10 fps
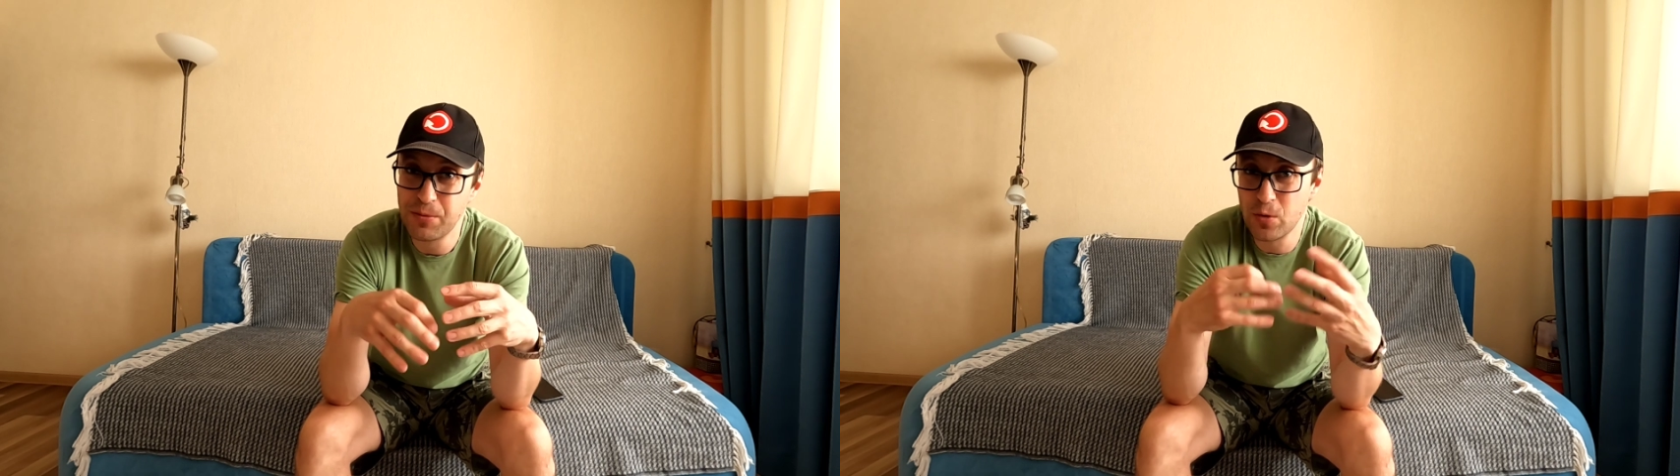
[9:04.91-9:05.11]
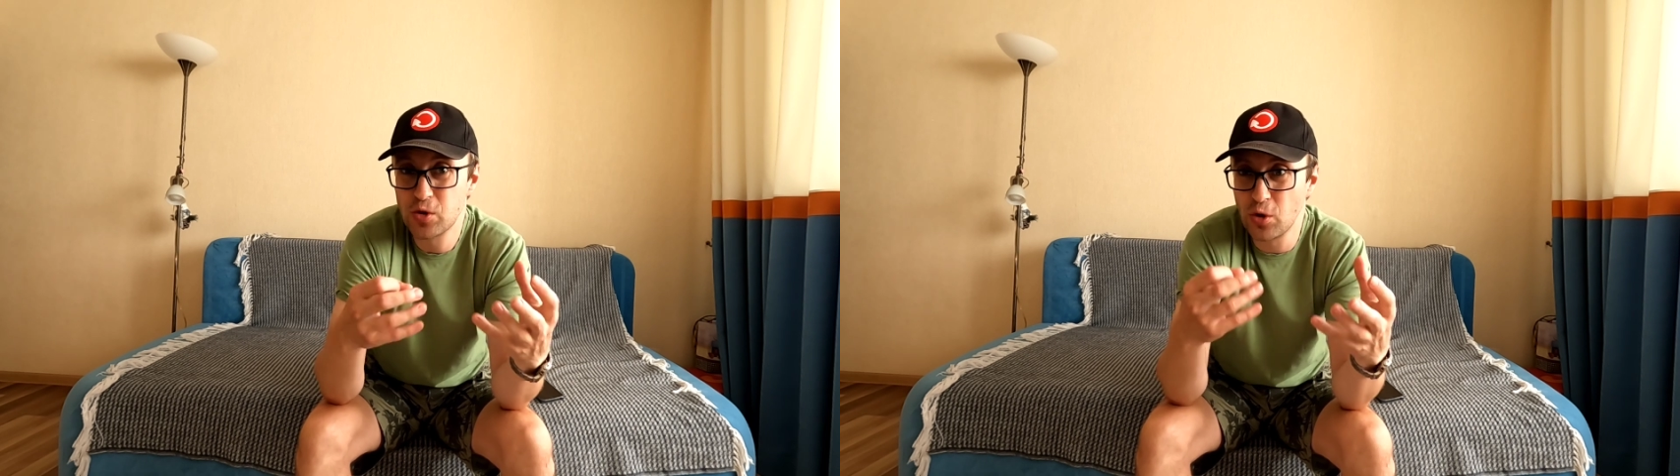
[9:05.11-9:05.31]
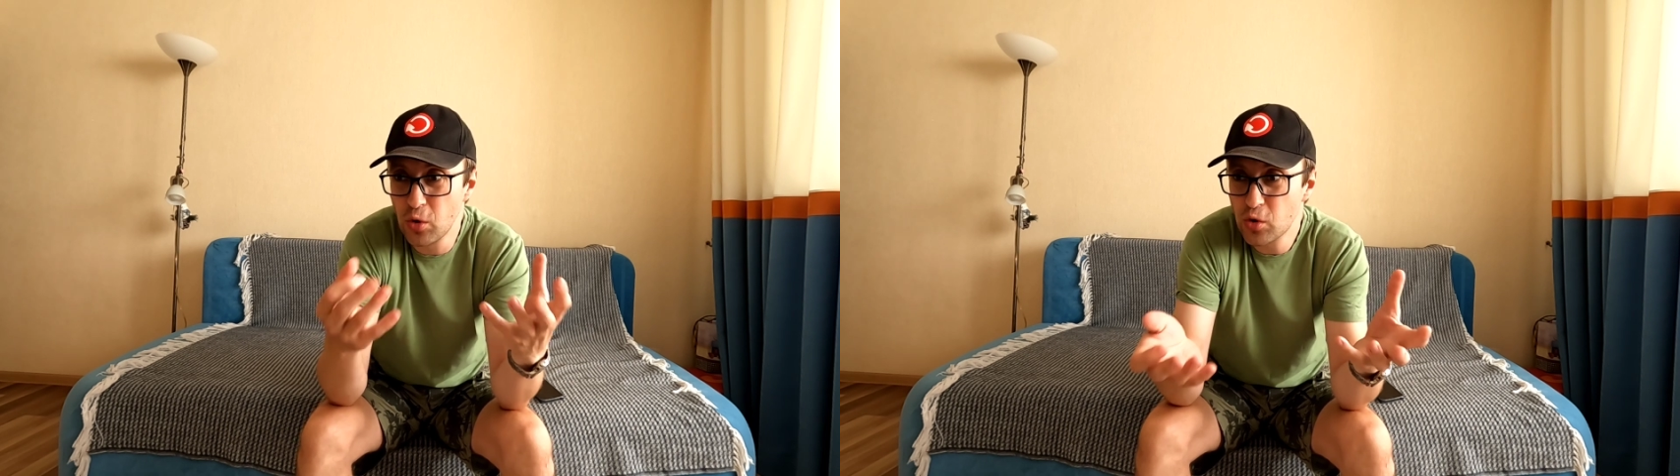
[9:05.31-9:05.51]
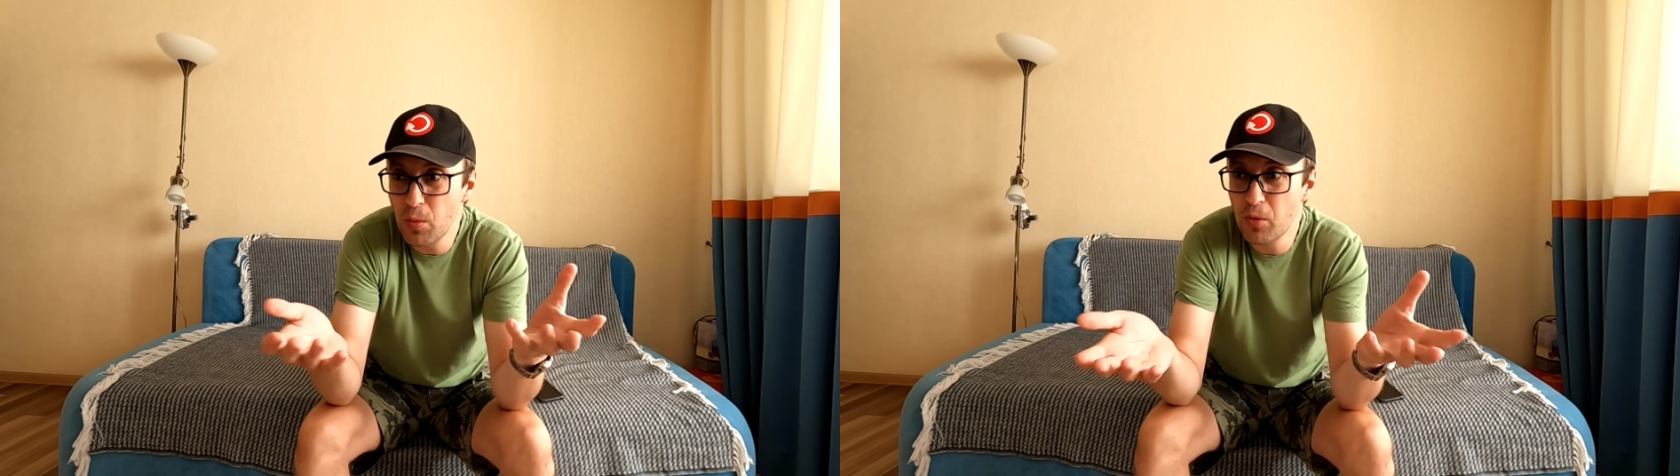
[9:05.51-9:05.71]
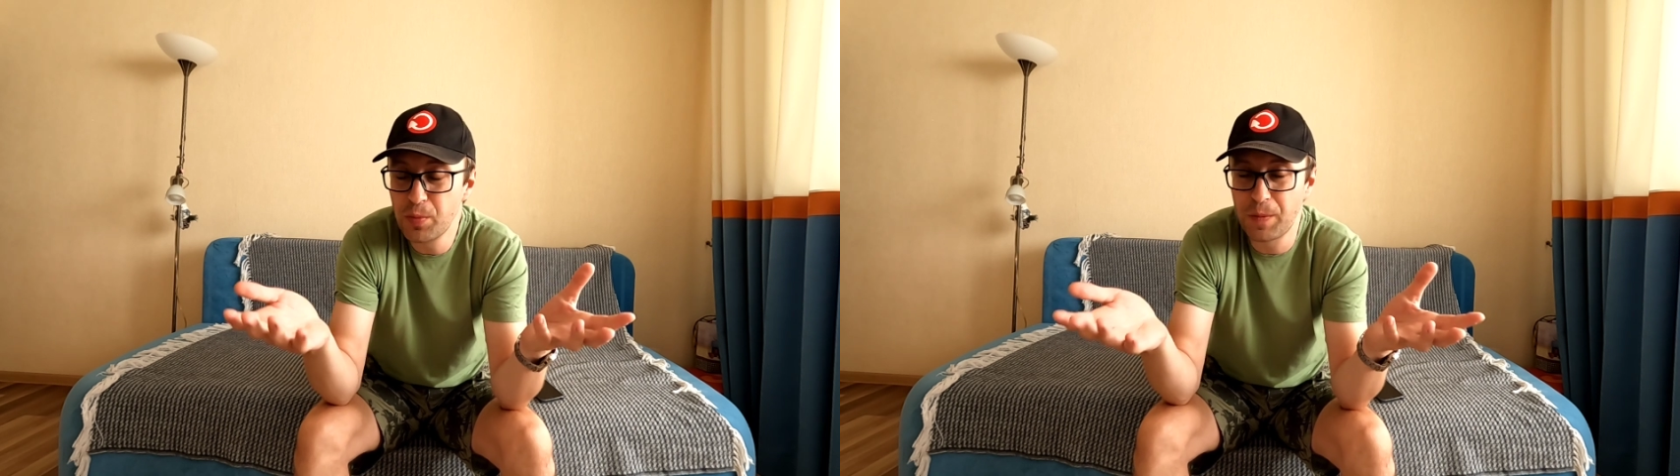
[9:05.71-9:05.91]
ну что, ну
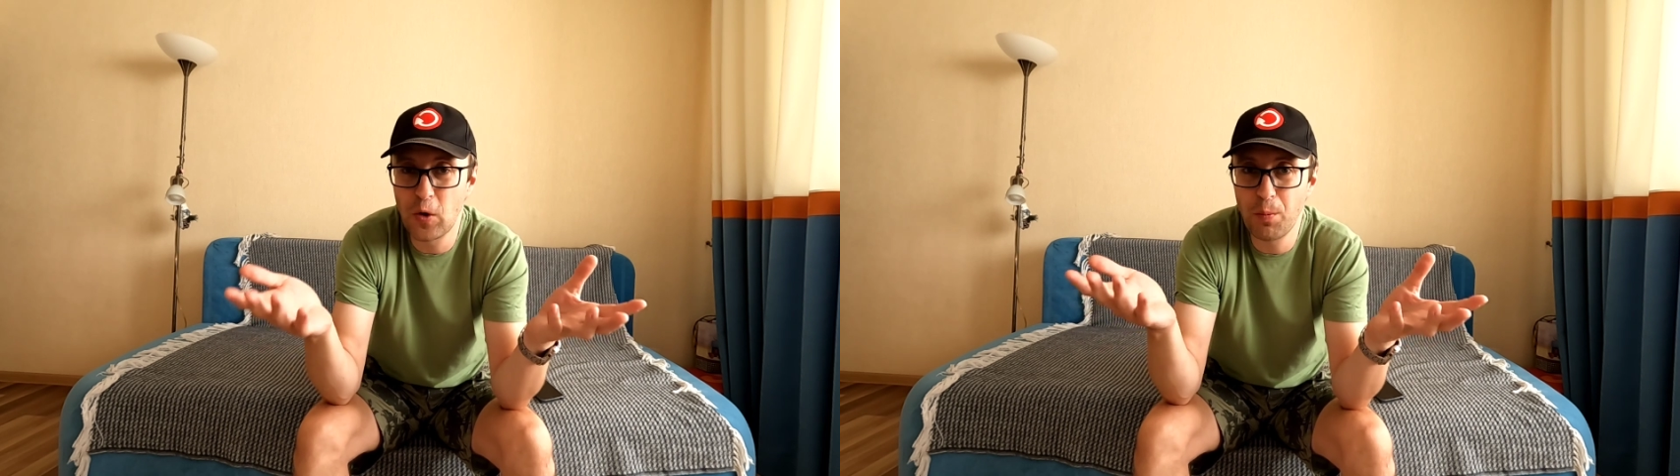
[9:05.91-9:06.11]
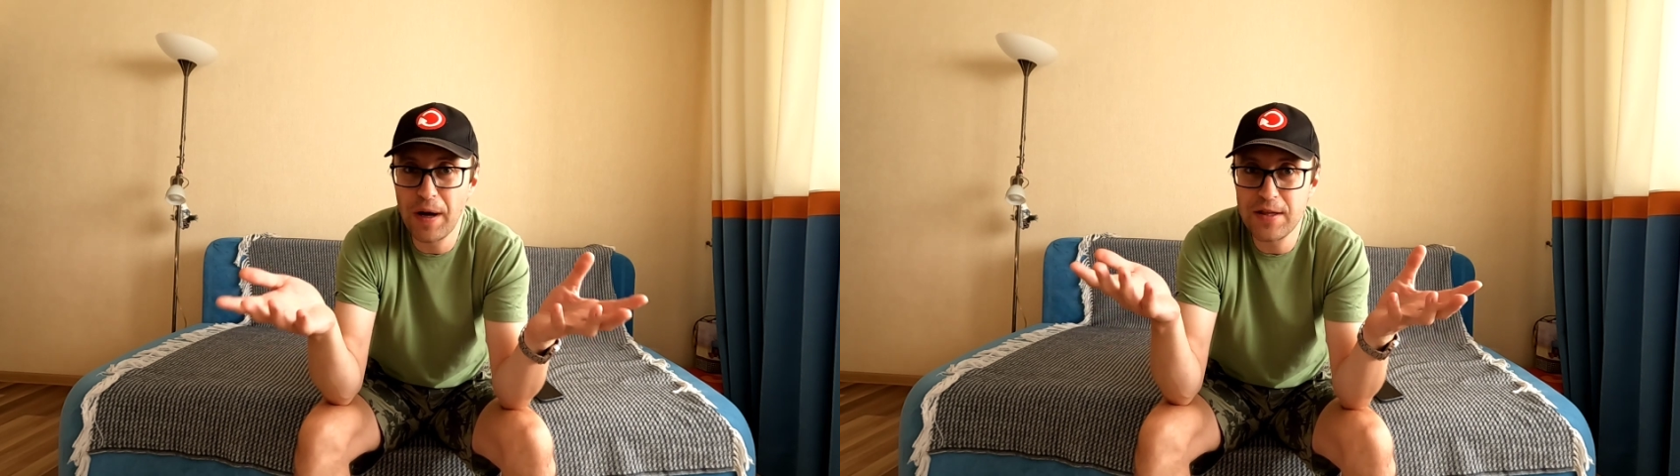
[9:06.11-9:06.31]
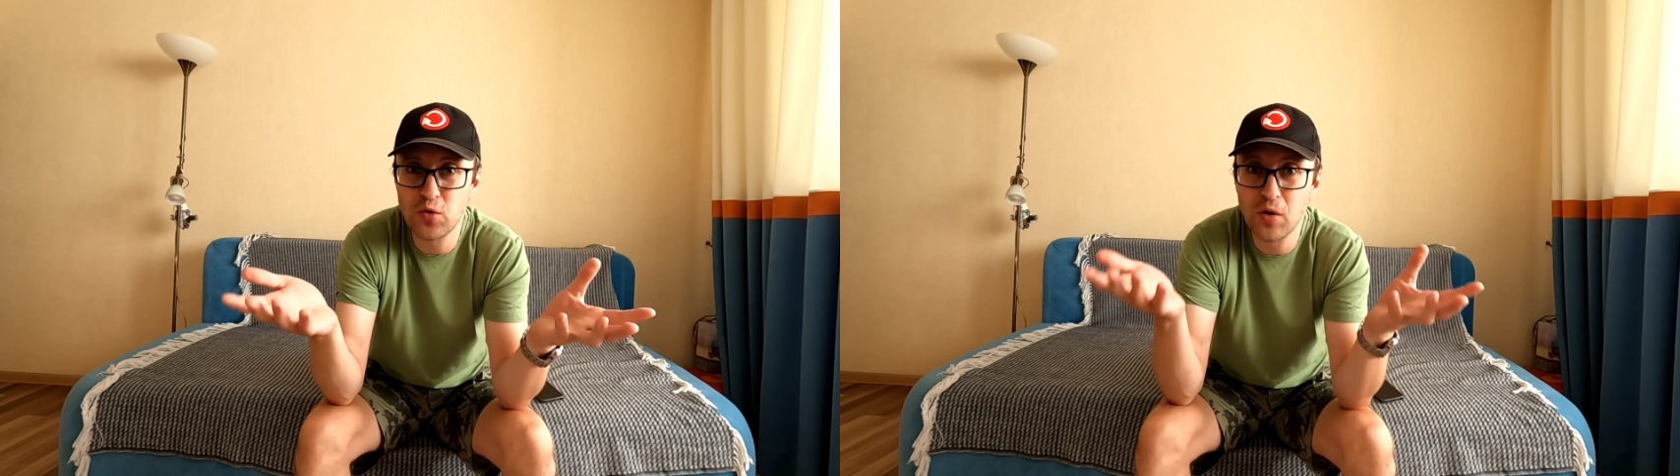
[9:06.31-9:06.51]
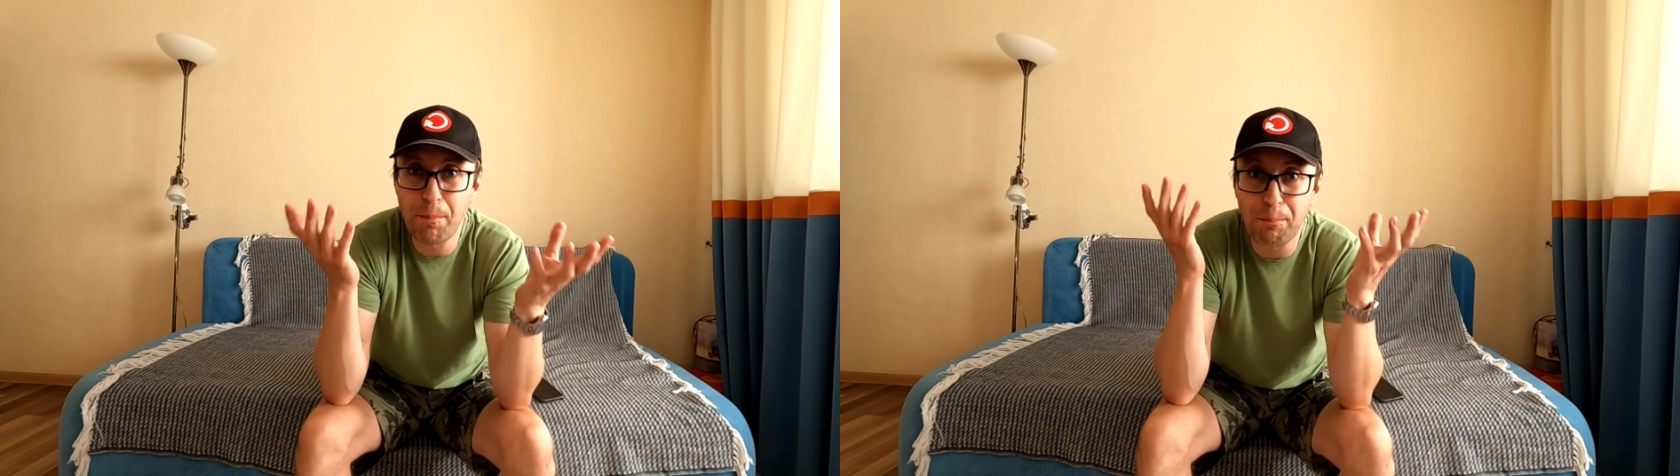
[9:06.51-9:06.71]
кто будет покупать, сука,